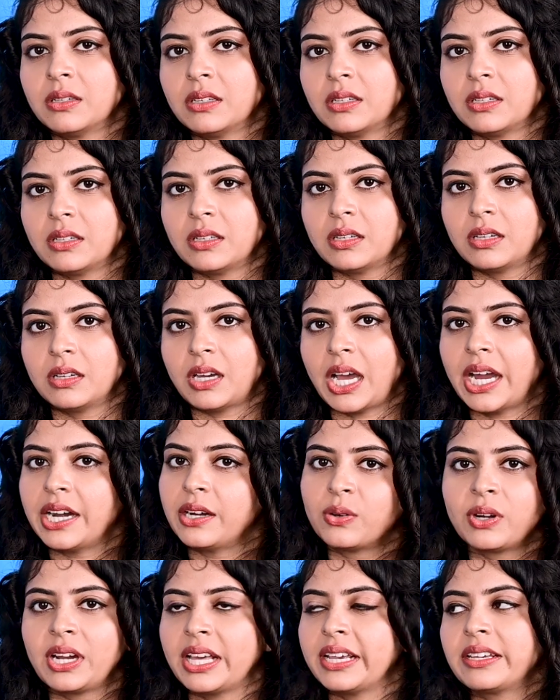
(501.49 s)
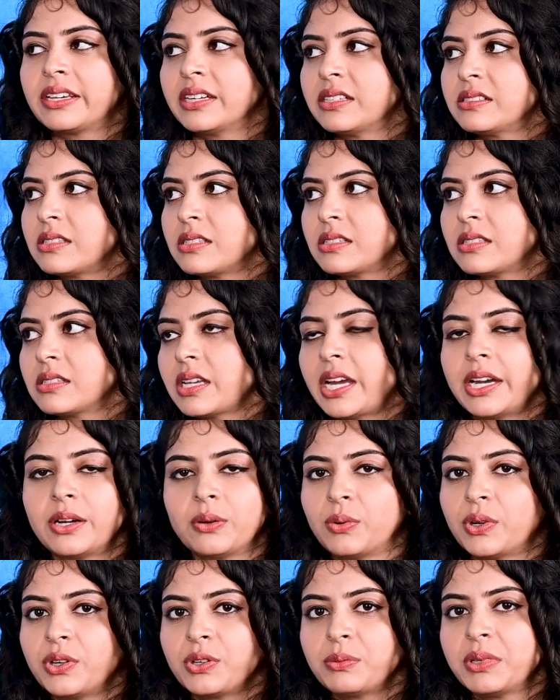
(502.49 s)
Uh, I don't like kids. I
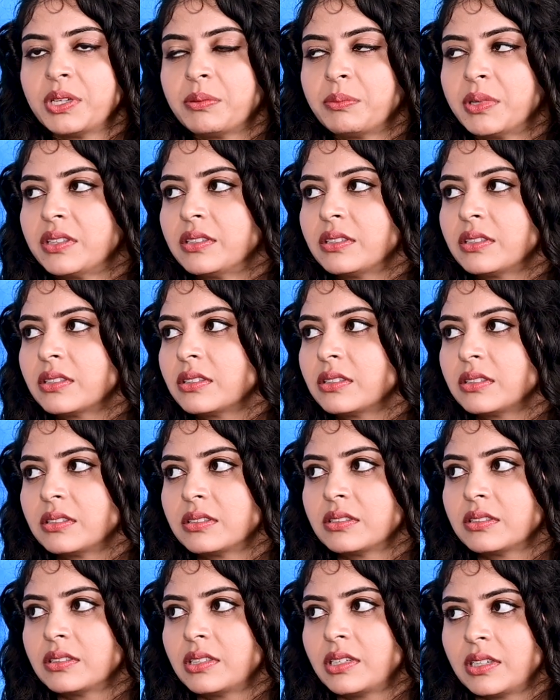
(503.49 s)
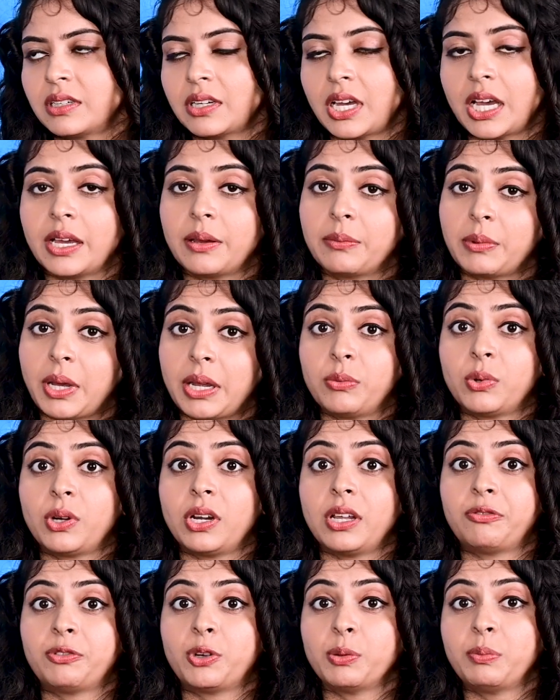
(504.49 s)
don't want to be எனக்கு ஐ
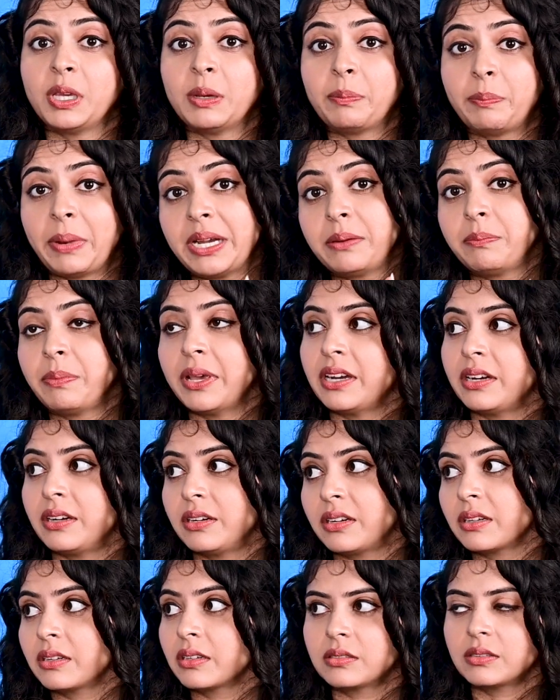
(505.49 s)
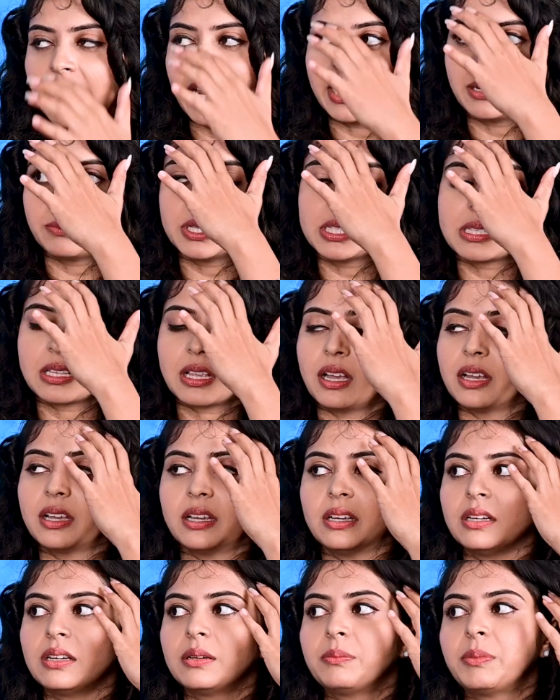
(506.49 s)
வுட் லவ் டு பி அ பெட் பேரண்ட்
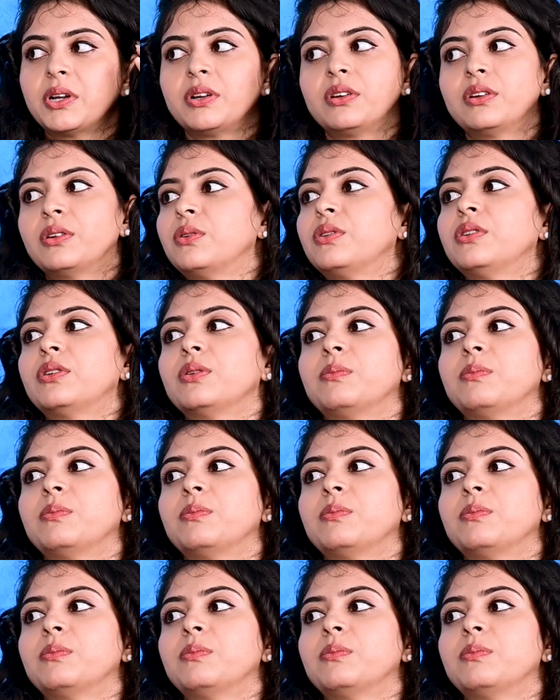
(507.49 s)
அனிமல்ஸ்க்காக பண்ணணும்னு